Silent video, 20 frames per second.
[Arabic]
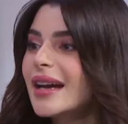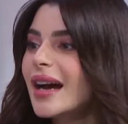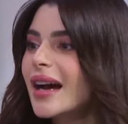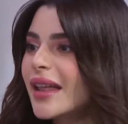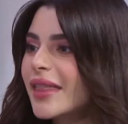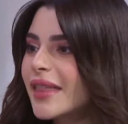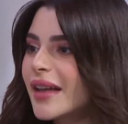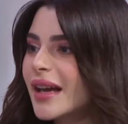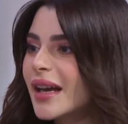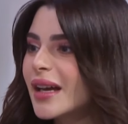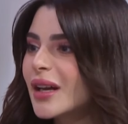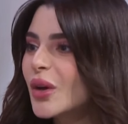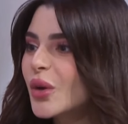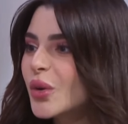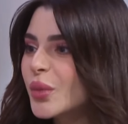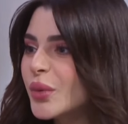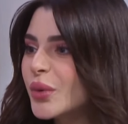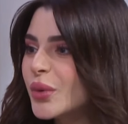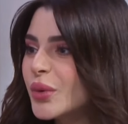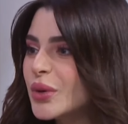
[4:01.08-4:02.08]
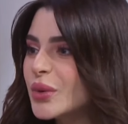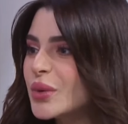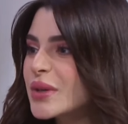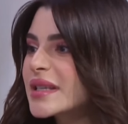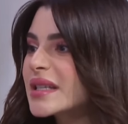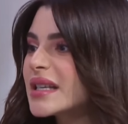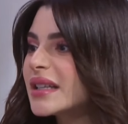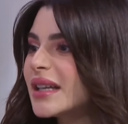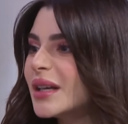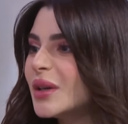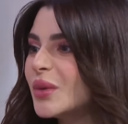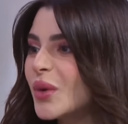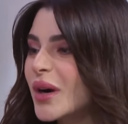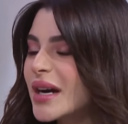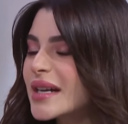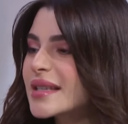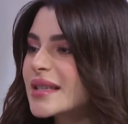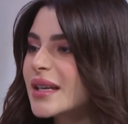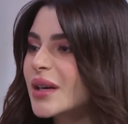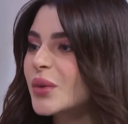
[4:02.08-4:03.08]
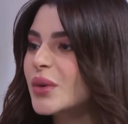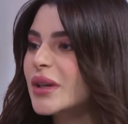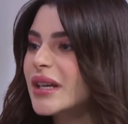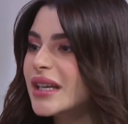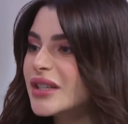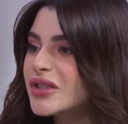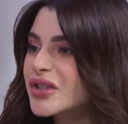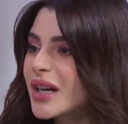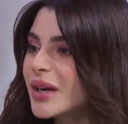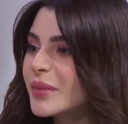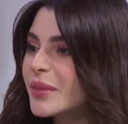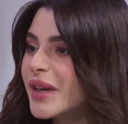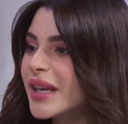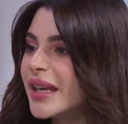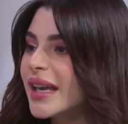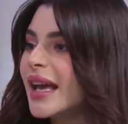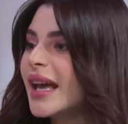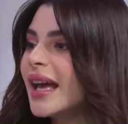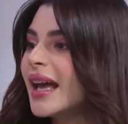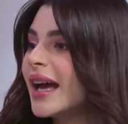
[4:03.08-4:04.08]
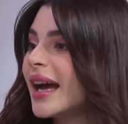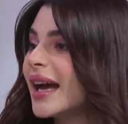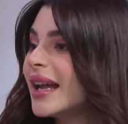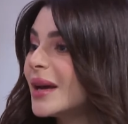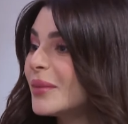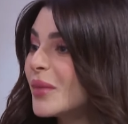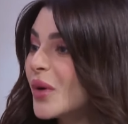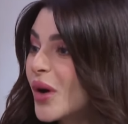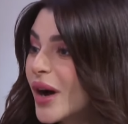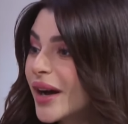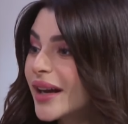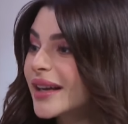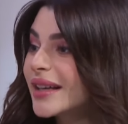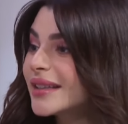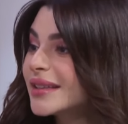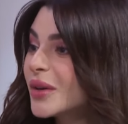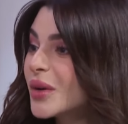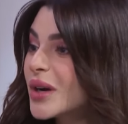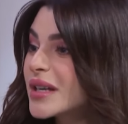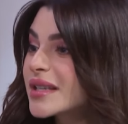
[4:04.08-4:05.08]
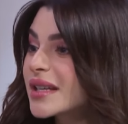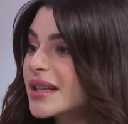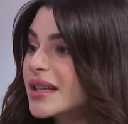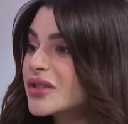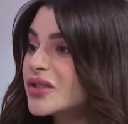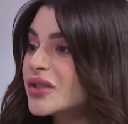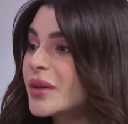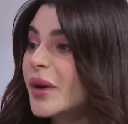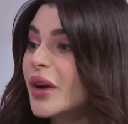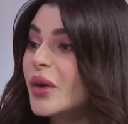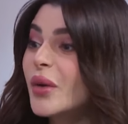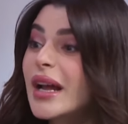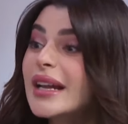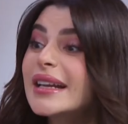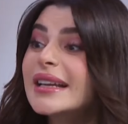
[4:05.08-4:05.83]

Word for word: هذا القبول والصدى الواسع والايجابي على مواقع التواصل الاجتماعي وهل